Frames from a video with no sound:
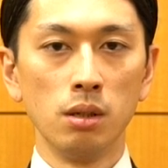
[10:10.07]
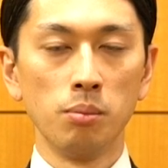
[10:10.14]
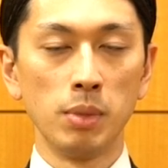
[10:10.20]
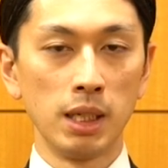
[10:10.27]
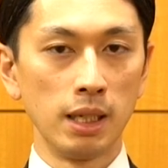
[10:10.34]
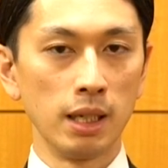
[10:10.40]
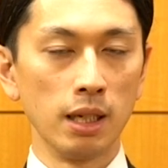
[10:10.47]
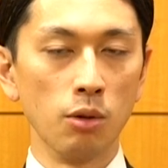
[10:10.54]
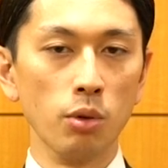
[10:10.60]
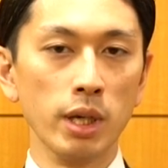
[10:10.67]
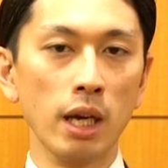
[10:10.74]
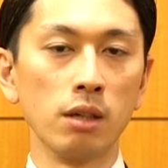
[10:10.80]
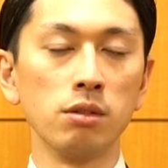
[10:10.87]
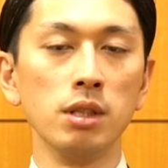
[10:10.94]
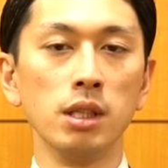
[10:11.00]
まあ、何かこう
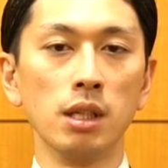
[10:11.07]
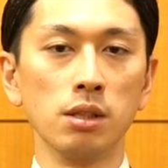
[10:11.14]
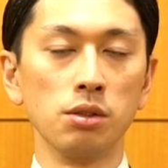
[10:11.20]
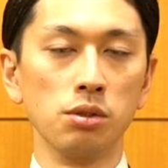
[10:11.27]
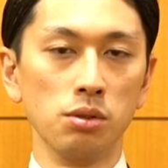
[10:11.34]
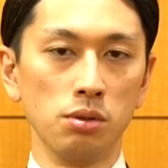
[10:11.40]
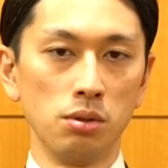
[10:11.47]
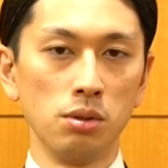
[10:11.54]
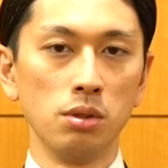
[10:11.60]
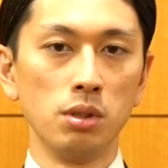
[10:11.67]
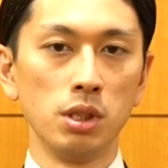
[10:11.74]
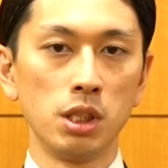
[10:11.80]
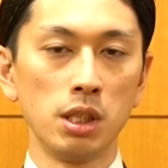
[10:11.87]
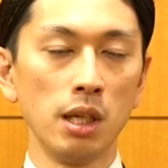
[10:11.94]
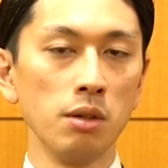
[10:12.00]
役に立つ
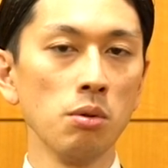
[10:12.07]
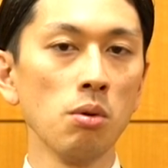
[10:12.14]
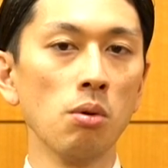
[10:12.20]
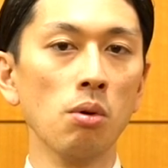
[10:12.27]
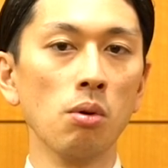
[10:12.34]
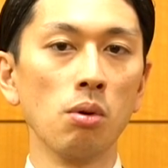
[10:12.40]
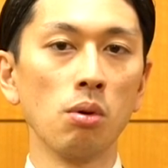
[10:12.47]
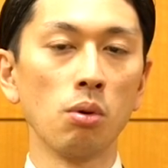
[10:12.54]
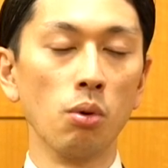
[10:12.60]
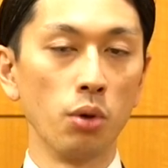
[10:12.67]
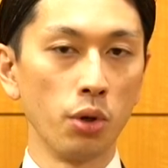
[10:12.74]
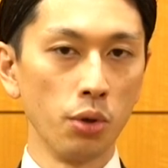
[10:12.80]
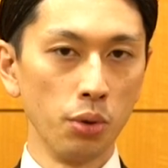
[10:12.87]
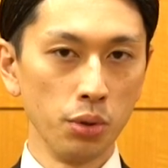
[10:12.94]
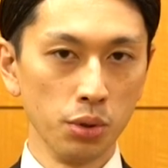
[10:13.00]
視点をこ
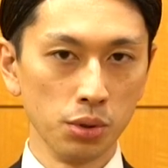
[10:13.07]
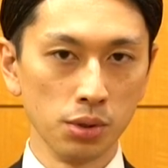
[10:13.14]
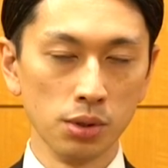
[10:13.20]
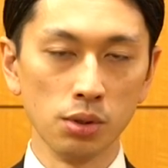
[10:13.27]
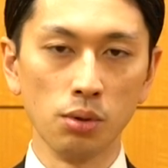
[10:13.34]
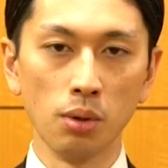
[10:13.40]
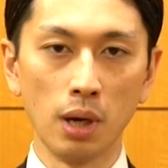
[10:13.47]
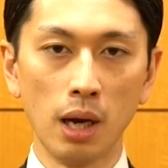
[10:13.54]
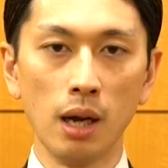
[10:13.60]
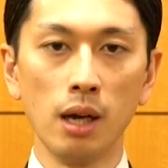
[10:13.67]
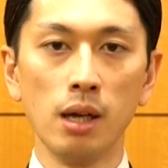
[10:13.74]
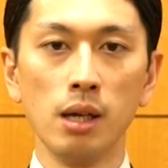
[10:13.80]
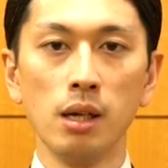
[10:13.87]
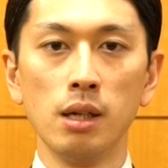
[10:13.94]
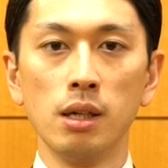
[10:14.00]
う共有するとか
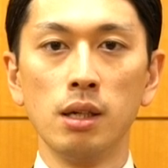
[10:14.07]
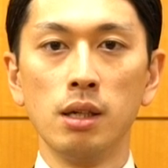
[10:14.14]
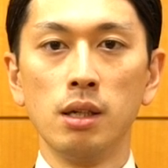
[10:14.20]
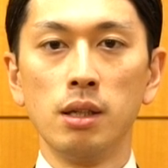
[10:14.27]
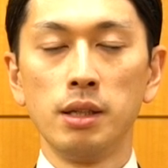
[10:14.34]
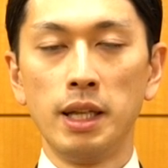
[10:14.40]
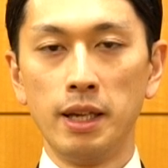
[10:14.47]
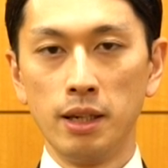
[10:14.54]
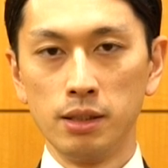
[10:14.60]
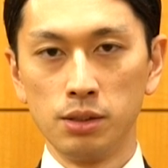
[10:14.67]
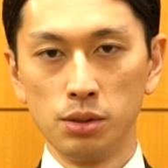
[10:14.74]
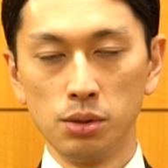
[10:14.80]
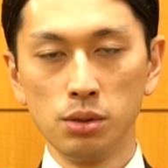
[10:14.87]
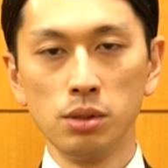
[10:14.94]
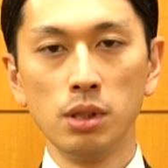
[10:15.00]
提案
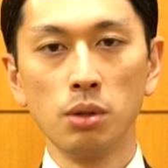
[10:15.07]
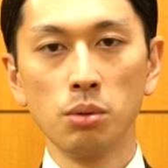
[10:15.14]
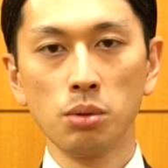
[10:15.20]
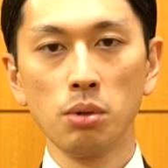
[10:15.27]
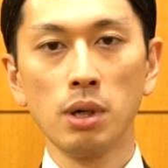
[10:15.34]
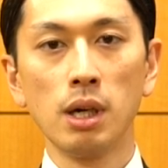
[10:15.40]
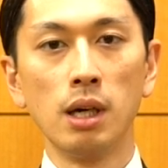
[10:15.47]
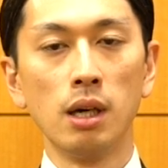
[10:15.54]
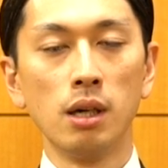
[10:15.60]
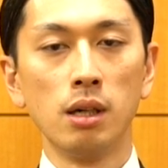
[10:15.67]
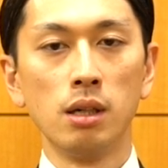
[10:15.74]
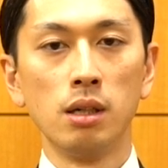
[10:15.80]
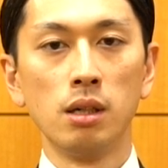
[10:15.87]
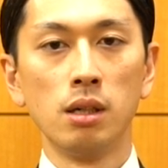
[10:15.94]
するっていうことは